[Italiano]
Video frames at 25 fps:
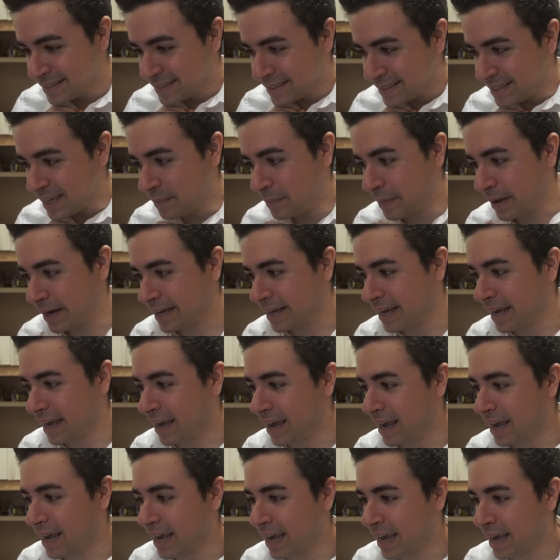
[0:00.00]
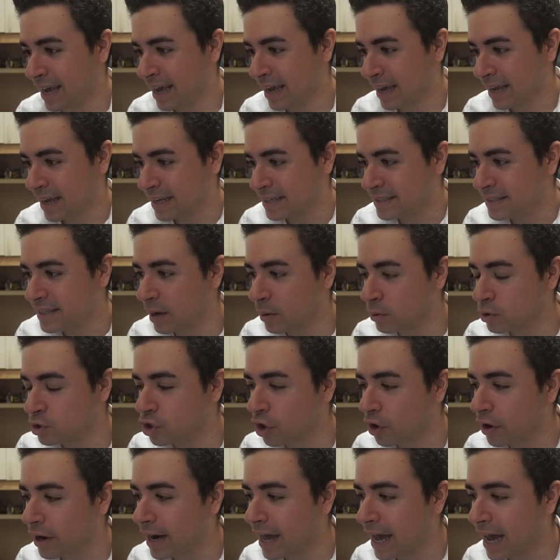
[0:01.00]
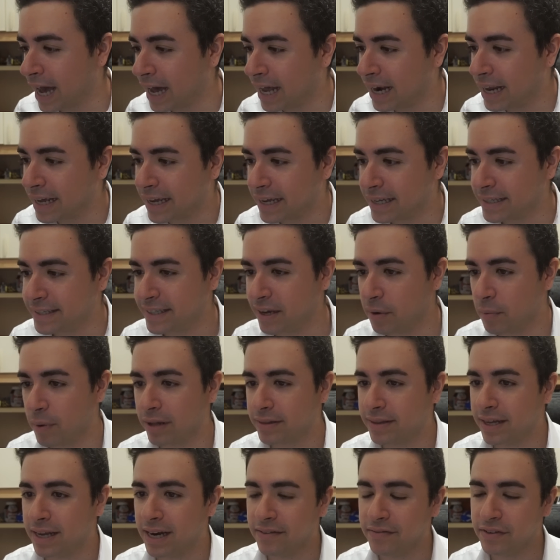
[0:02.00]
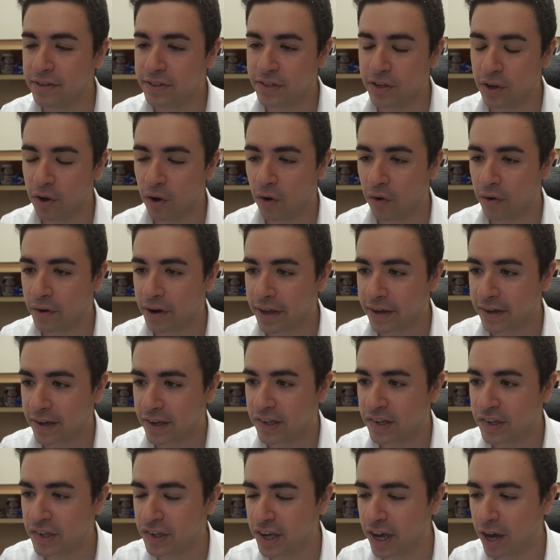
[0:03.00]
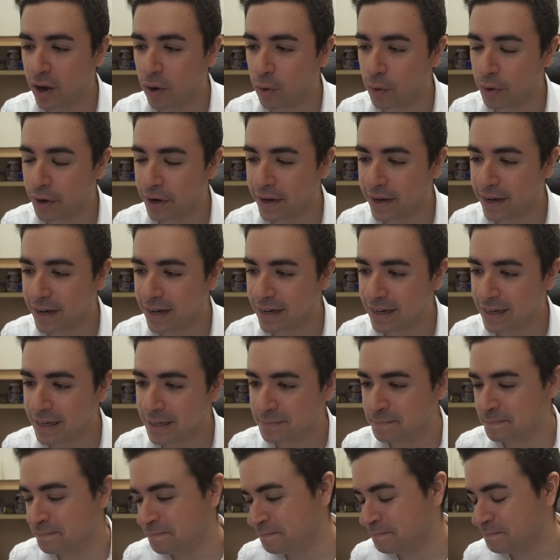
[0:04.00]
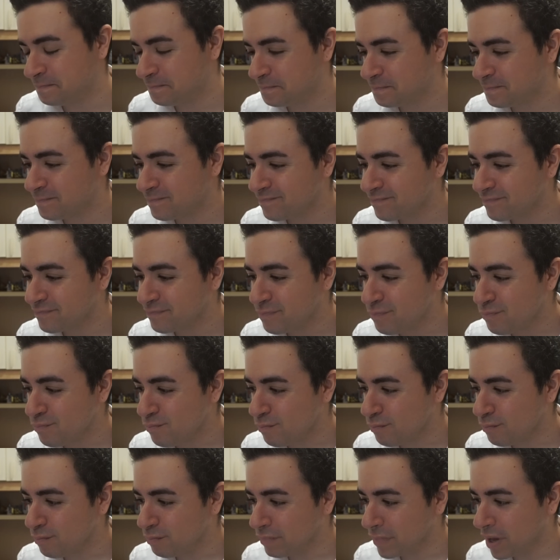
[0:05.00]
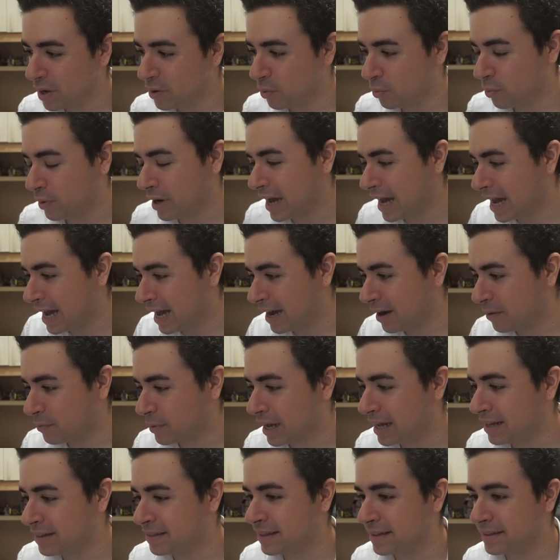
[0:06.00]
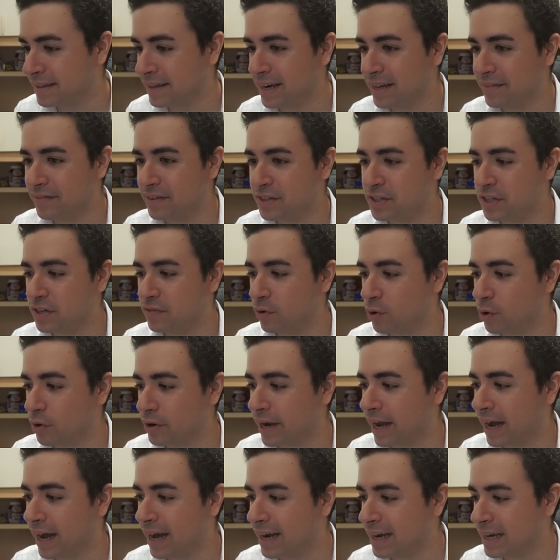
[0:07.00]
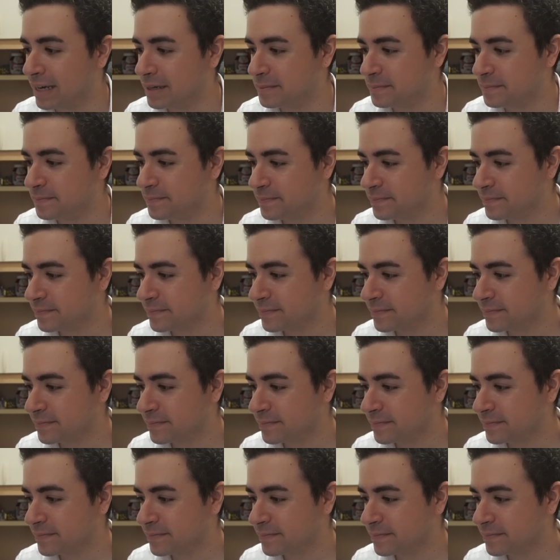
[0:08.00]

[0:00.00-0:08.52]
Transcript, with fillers: Sì, perché che sia un giornale, che sia una televisione, che sia un, eh, una, un ente televisivo locale,